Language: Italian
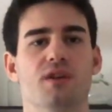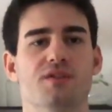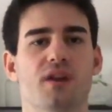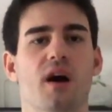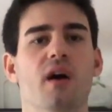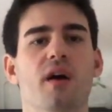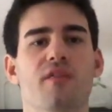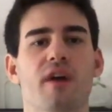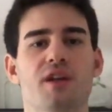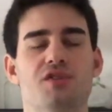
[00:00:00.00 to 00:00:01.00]
Tesla
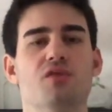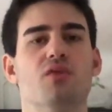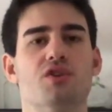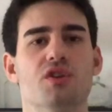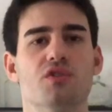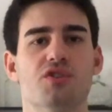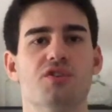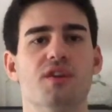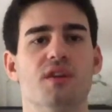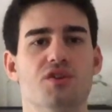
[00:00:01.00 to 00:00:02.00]
vale
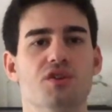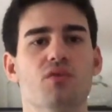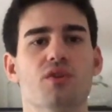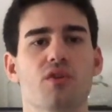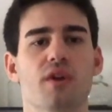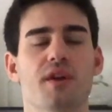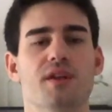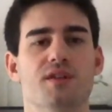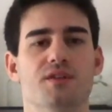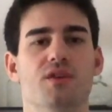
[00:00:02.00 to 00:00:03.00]
565 dollari
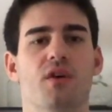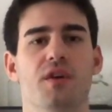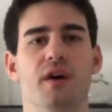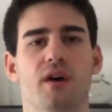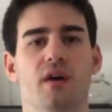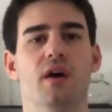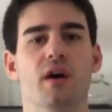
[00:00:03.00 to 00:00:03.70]
d'azione.